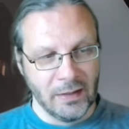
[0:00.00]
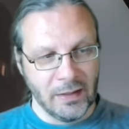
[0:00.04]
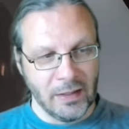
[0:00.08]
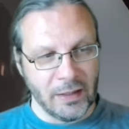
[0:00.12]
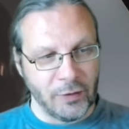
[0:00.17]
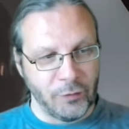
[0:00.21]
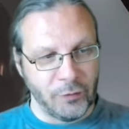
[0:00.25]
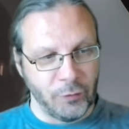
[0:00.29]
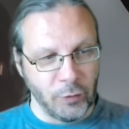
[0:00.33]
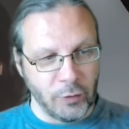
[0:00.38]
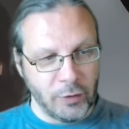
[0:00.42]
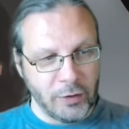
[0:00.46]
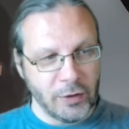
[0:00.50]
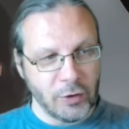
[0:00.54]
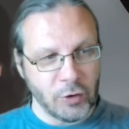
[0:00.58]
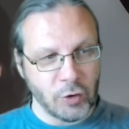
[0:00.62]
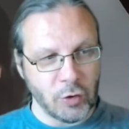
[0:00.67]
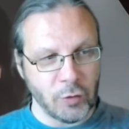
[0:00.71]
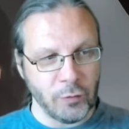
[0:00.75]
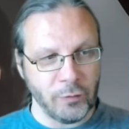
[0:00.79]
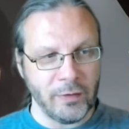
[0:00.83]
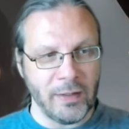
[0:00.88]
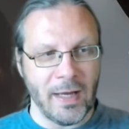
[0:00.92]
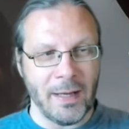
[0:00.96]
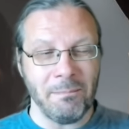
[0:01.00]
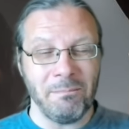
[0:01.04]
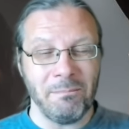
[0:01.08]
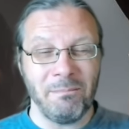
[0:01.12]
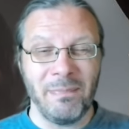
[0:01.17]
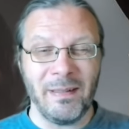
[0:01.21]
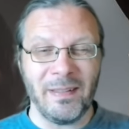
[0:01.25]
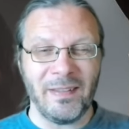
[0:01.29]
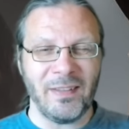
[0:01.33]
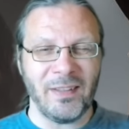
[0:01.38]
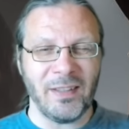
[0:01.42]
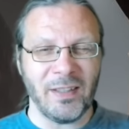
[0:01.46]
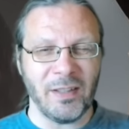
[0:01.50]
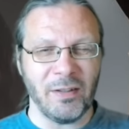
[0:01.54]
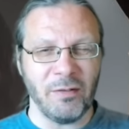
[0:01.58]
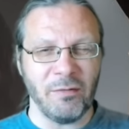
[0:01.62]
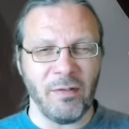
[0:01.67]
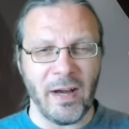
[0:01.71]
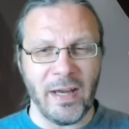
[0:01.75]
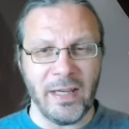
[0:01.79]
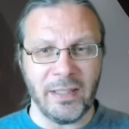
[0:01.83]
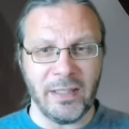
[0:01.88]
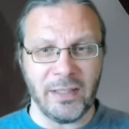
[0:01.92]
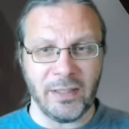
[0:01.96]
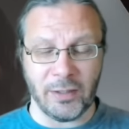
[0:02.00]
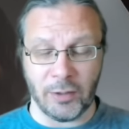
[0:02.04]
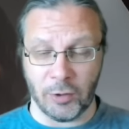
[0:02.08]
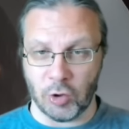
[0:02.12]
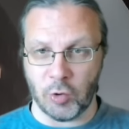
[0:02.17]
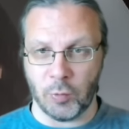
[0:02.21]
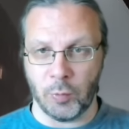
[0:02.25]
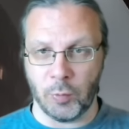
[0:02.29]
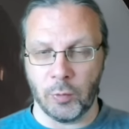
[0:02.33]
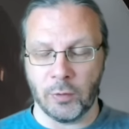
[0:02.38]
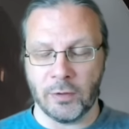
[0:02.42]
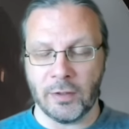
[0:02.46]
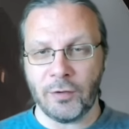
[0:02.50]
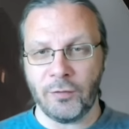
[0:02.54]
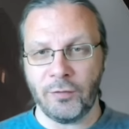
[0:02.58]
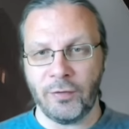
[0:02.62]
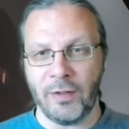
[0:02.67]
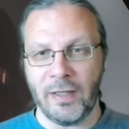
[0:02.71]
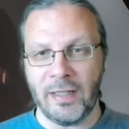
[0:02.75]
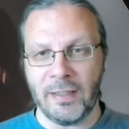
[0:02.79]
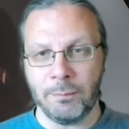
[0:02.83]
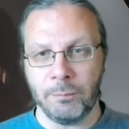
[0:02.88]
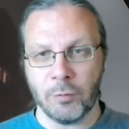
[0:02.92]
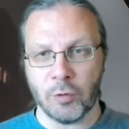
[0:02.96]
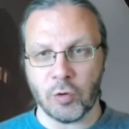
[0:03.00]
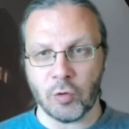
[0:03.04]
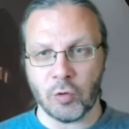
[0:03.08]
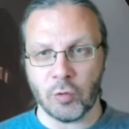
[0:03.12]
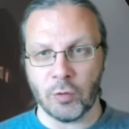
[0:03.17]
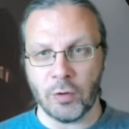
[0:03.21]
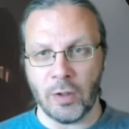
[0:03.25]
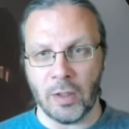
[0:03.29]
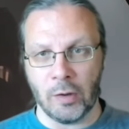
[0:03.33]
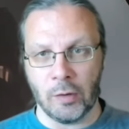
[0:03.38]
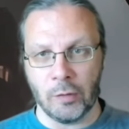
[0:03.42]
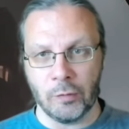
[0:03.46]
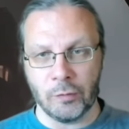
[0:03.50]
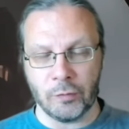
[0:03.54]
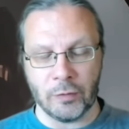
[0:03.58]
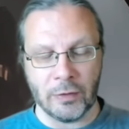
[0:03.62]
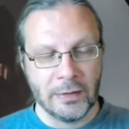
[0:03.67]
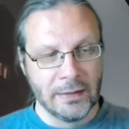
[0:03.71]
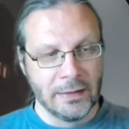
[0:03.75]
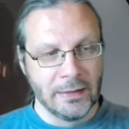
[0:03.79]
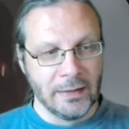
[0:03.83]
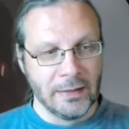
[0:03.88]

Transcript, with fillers: Es wird hier schon wieder ein bisschen weich gespielt. Das fällt mir schon auf.